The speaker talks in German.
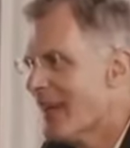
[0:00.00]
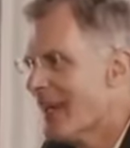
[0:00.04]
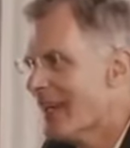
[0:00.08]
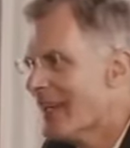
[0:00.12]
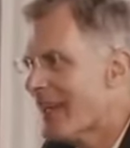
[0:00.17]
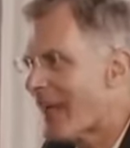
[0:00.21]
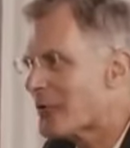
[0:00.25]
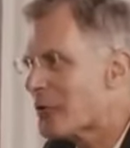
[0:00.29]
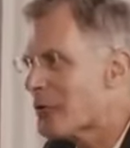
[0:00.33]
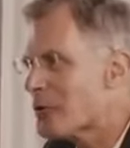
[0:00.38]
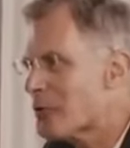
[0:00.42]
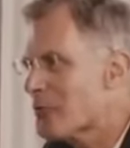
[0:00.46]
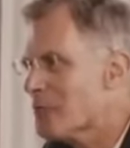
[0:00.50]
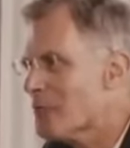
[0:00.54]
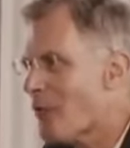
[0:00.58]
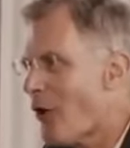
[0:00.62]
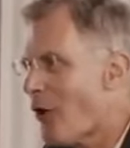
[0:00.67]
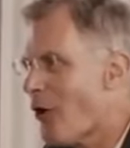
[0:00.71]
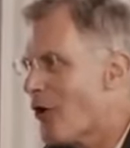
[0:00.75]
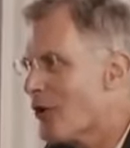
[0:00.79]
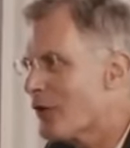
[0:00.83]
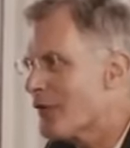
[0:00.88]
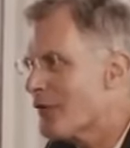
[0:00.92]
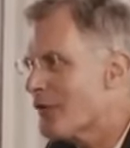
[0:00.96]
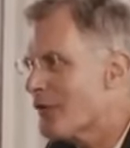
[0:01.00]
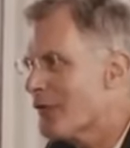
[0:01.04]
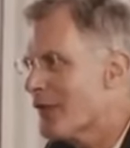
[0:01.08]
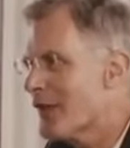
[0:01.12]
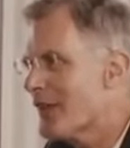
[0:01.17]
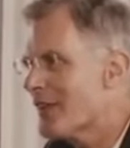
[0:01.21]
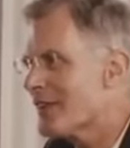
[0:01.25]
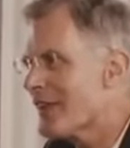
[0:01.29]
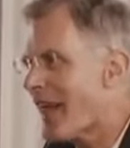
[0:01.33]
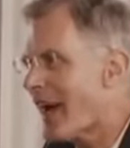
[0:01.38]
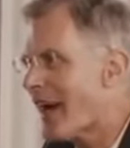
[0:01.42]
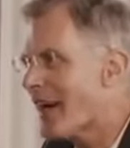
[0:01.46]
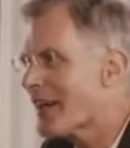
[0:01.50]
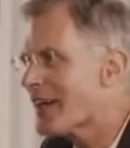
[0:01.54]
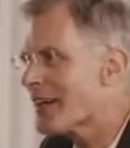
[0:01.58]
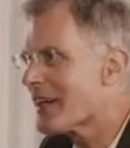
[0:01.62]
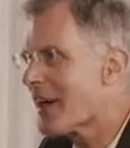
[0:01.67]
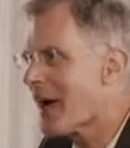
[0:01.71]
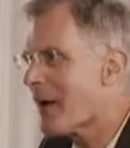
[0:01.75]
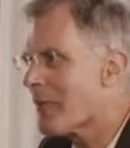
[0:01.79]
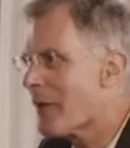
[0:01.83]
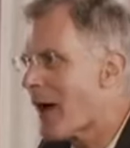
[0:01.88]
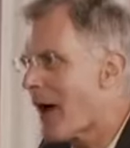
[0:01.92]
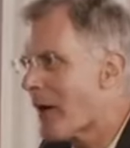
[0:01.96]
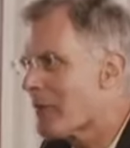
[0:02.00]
Ja, guten Morgen, vielen Dank, aber